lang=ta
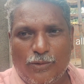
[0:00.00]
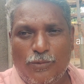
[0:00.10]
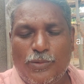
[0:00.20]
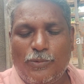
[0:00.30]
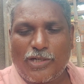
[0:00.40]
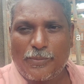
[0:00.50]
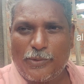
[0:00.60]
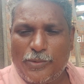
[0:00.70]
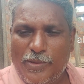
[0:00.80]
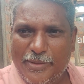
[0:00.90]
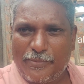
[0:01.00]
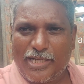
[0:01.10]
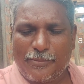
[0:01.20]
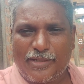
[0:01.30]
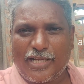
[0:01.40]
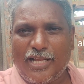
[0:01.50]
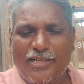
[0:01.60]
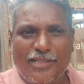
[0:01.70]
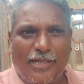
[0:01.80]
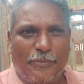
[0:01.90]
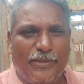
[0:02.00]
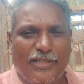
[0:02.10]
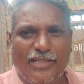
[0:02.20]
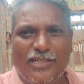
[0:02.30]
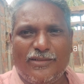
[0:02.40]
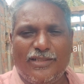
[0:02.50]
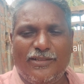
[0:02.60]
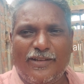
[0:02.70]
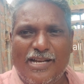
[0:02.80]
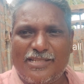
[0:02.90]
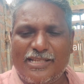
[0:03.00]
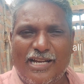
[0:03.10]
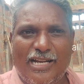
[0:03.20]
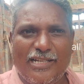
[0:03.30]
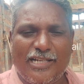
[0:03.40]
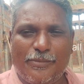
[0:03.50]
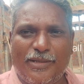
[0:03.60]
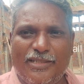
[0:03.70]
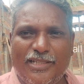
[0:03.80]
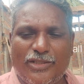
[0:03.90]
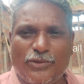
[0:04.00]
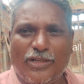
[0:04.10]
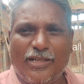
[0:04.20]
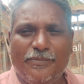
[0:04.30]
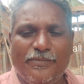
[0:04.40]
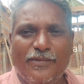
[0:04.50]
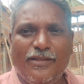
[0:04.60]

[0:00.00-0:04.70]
ரூப்பு போடுறப்போ ஒரு பயம் இல்லாமல் இருக்கலாம் அப்போ இங்கே வந்து வேலை செய்கிற ஆளுங்கள்லாம் பார்த்தீங்கன்னு சொன்னால்